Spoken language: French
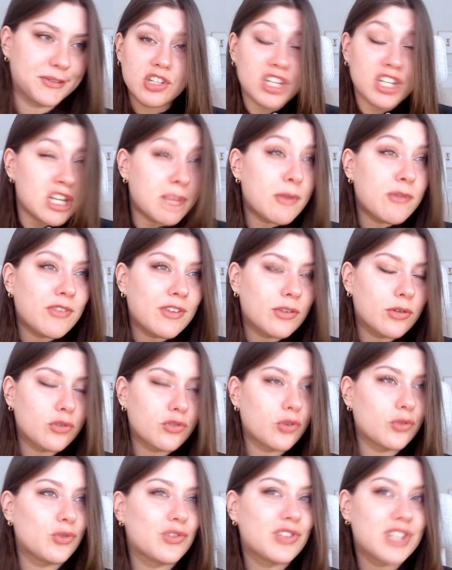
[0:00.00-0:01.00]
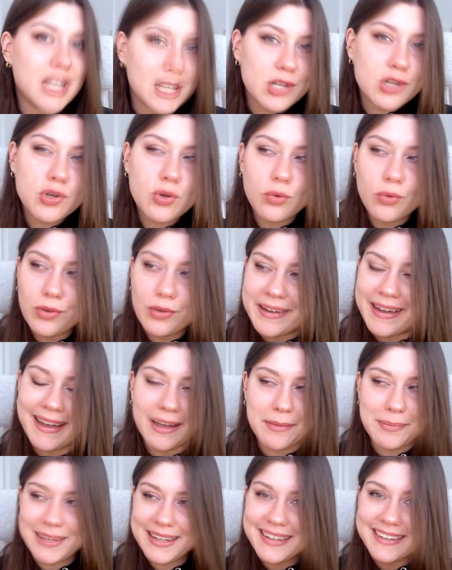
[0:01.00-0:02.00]
J'ai jamais fait ce genre de challenge ultra
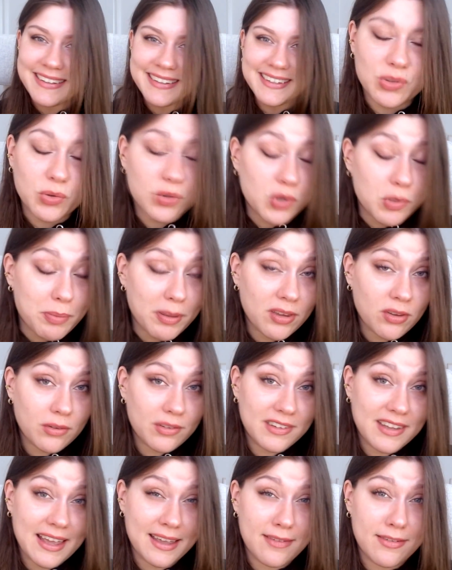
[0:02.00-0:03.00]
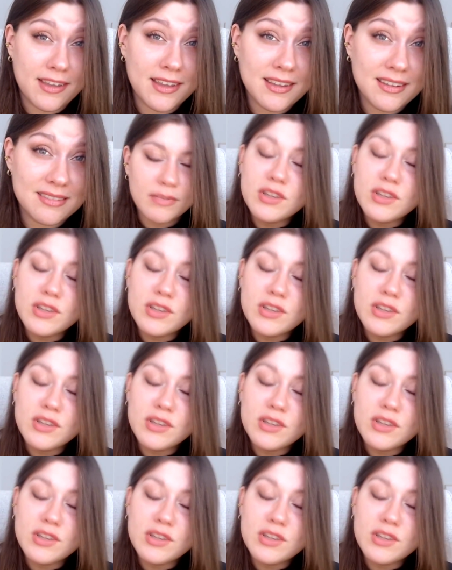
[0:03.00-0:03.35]
rapide, donc je suis pas sûre d'y arriver.